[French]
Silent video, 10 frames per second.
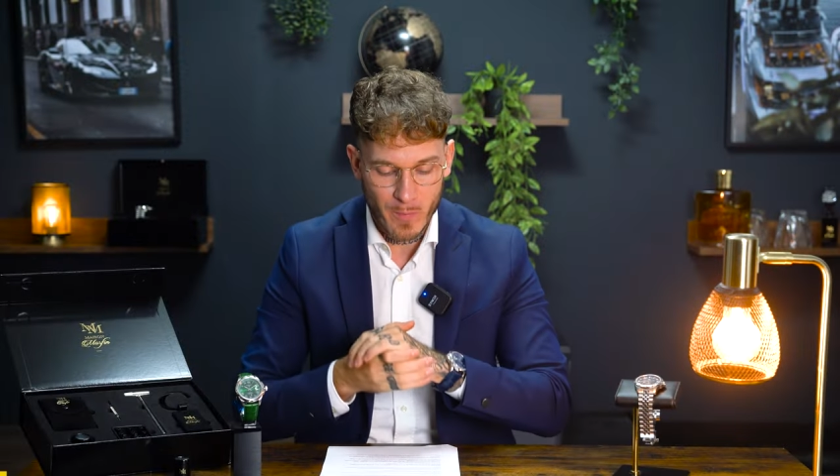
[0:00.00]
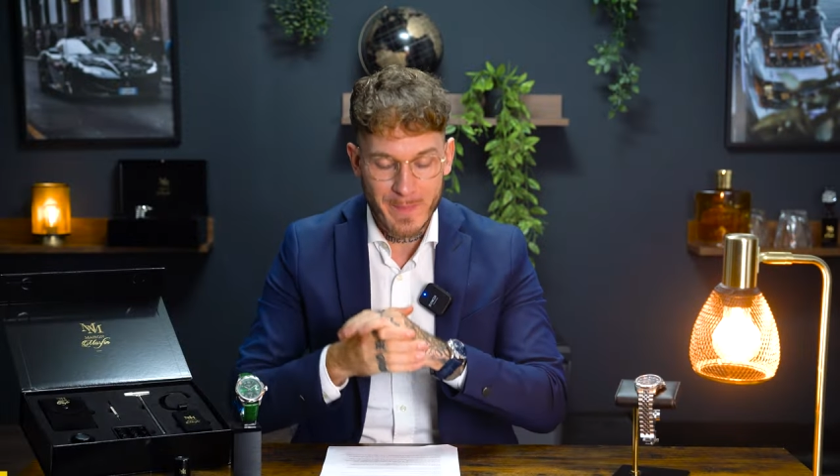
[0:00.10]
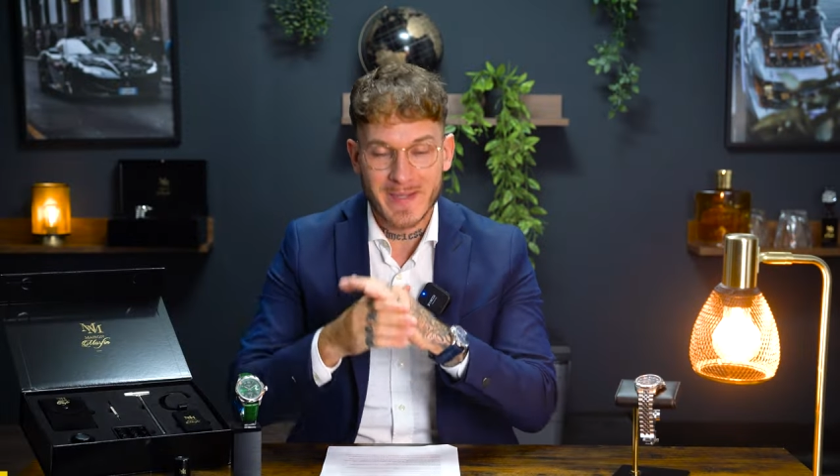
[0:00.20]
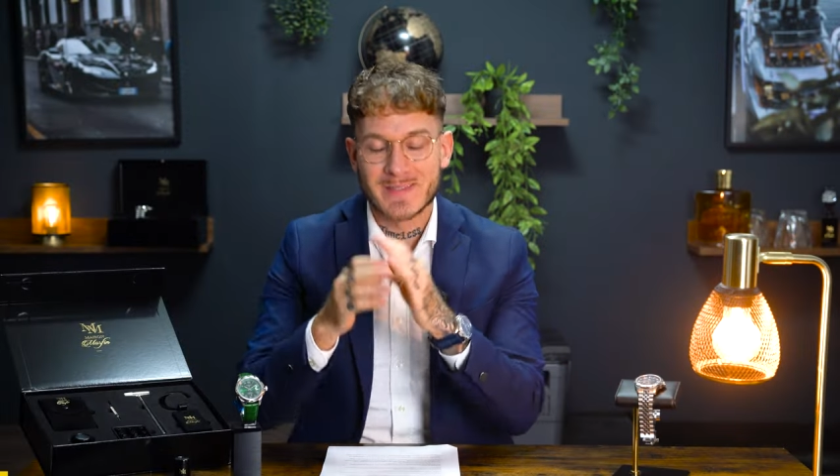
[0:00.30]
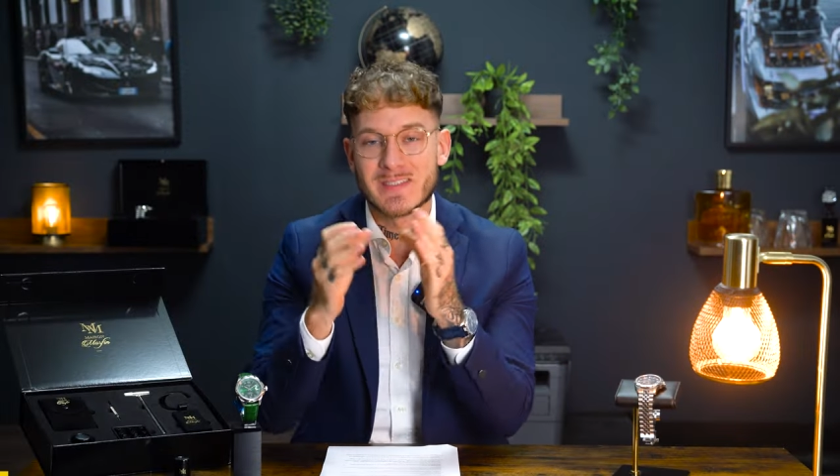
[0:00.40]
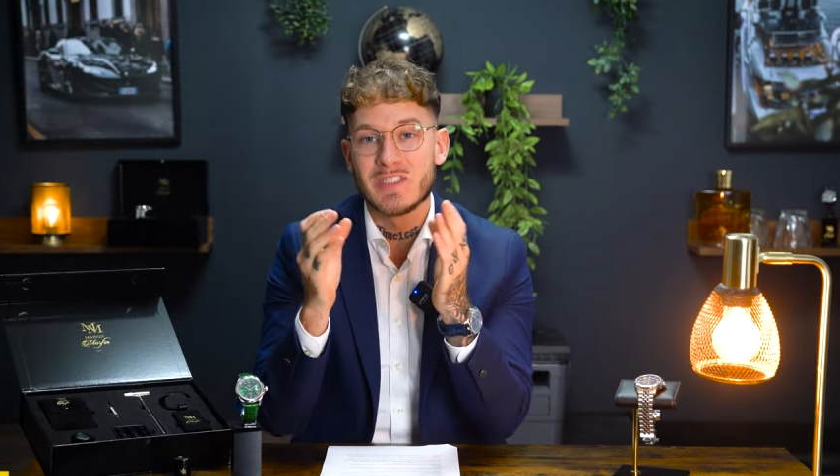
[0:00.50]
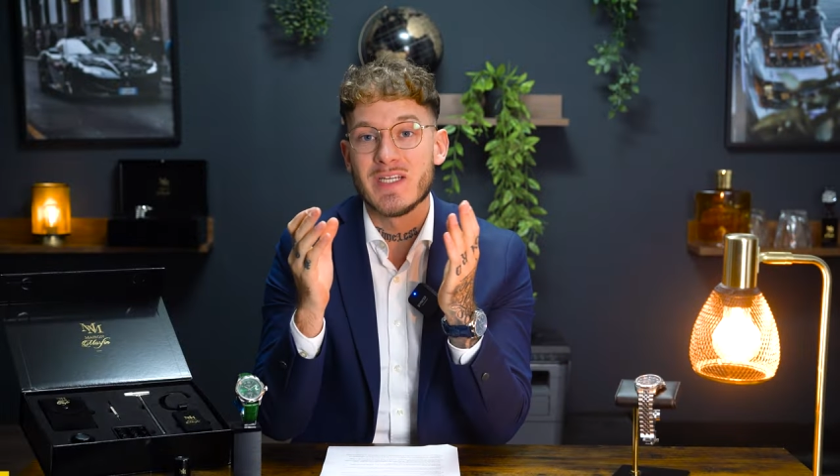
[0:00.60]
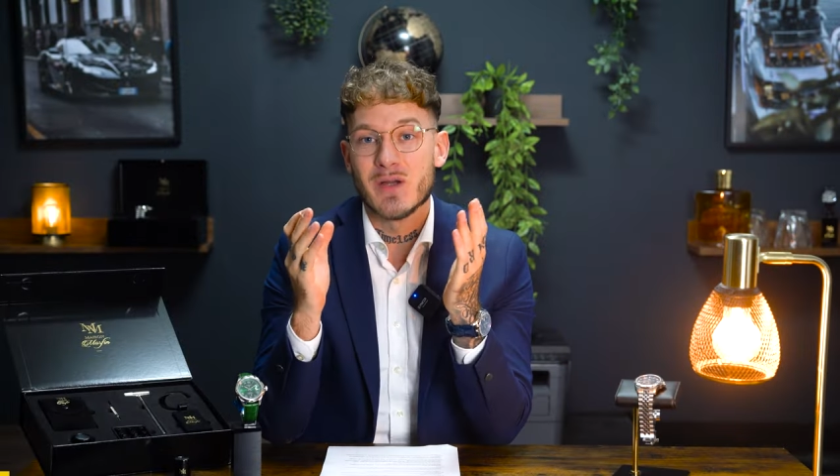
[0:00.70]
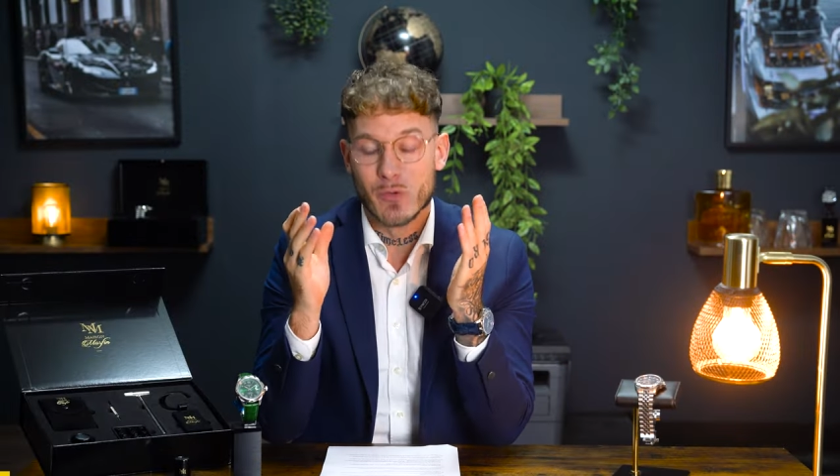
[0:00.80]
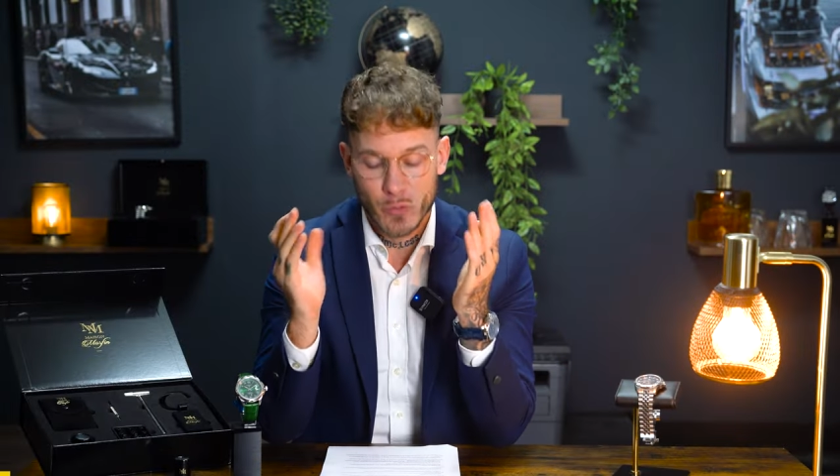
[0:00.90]
on passe
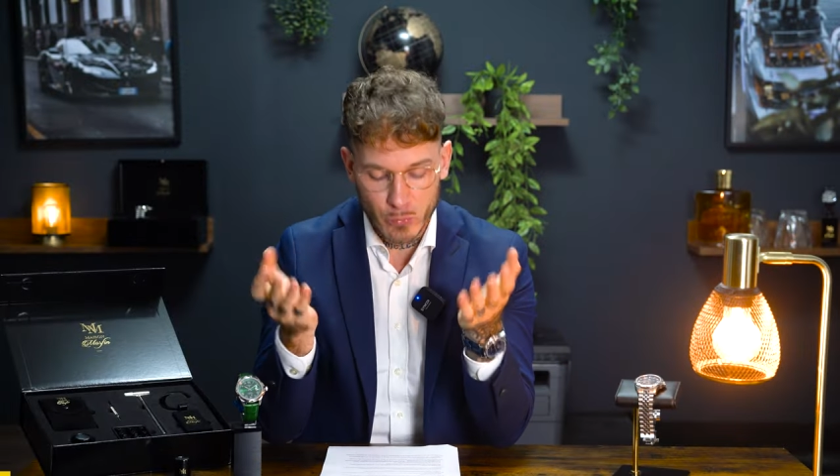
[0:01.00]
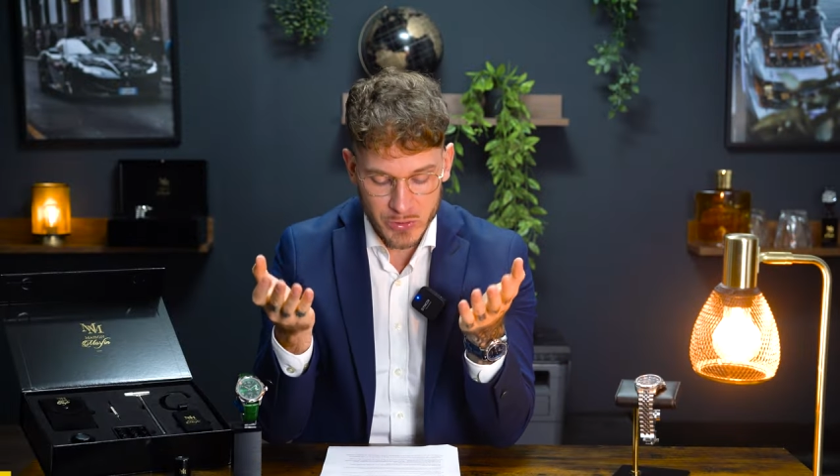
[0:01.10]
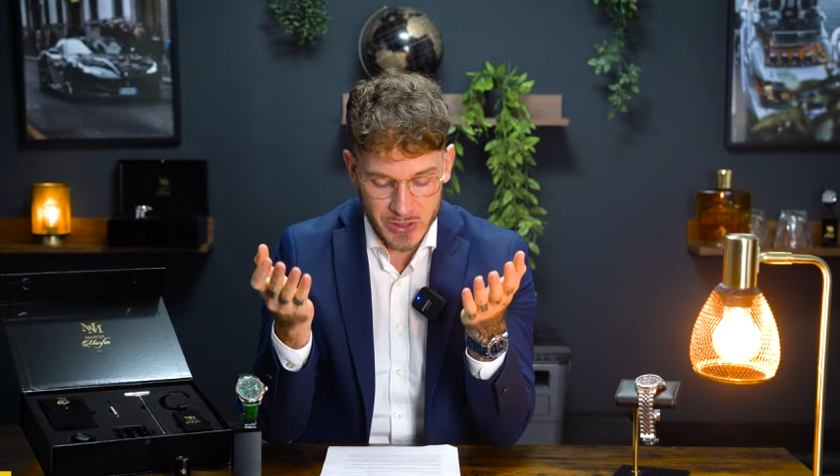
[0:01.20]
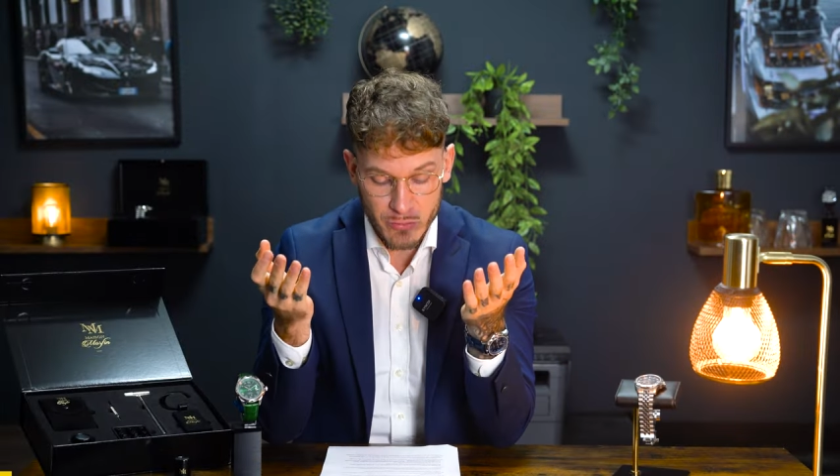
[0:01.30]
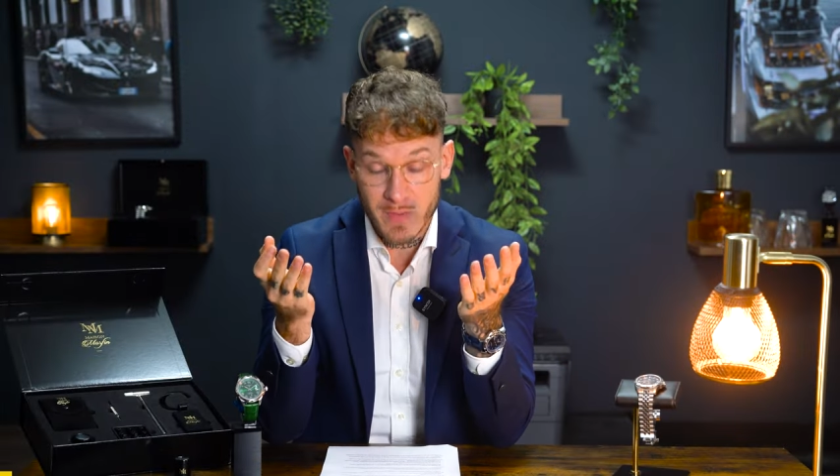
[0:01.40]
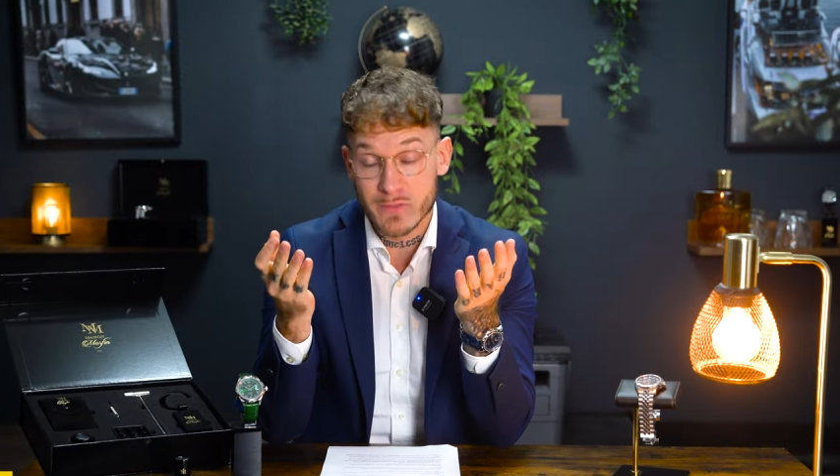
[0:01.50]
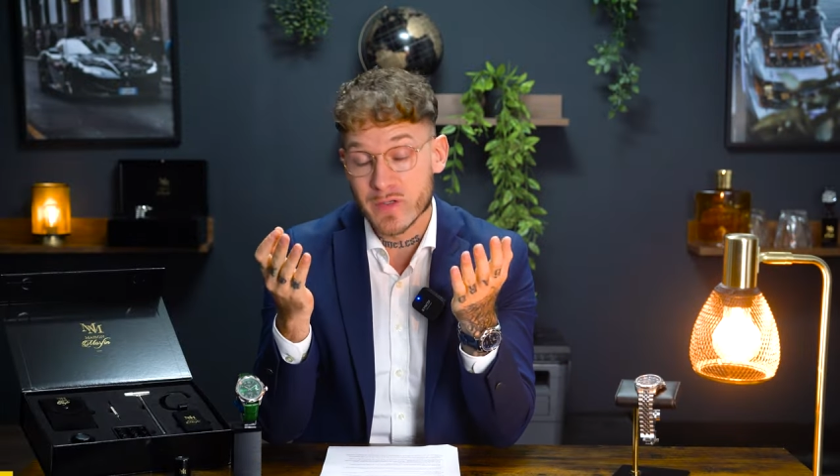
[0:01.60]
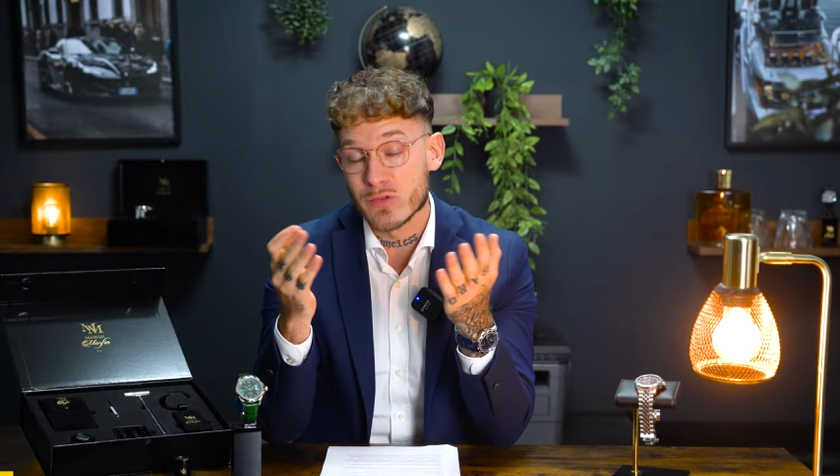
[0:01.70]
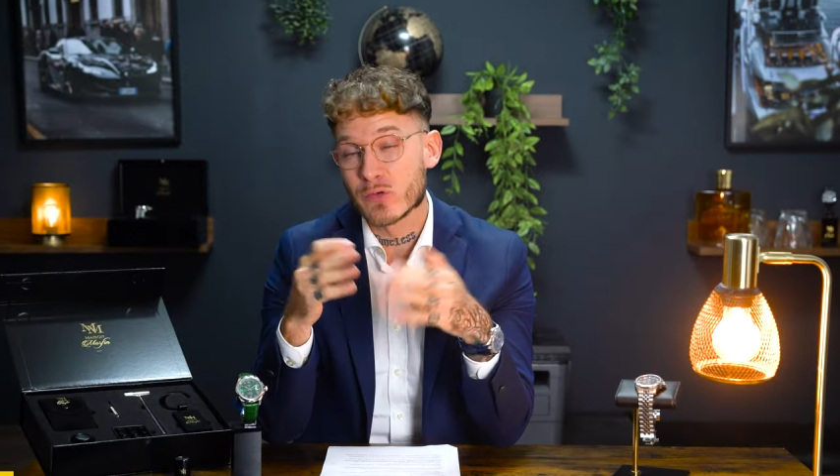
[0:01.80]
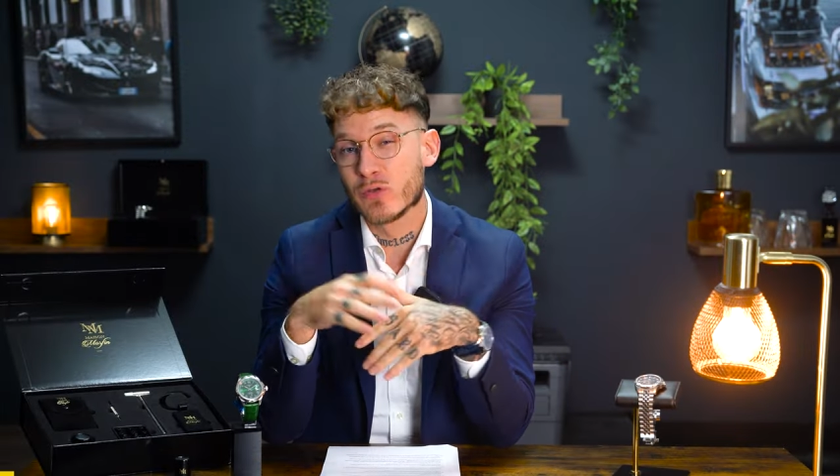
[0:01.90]
chez Longines,
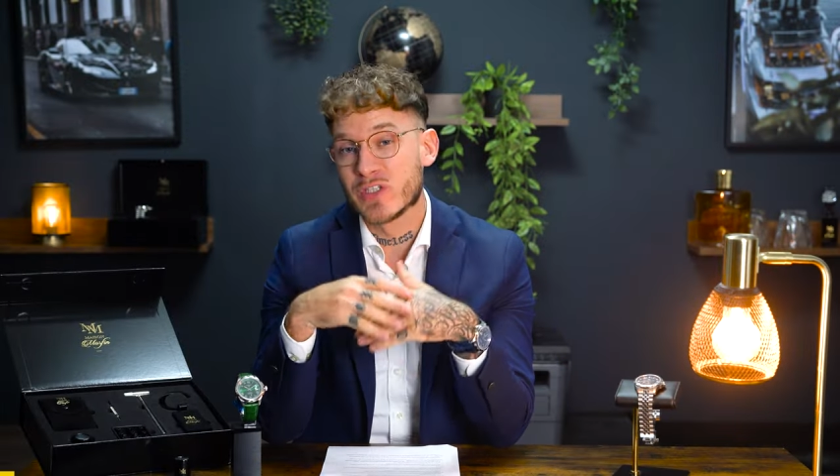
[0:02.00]
manufacture que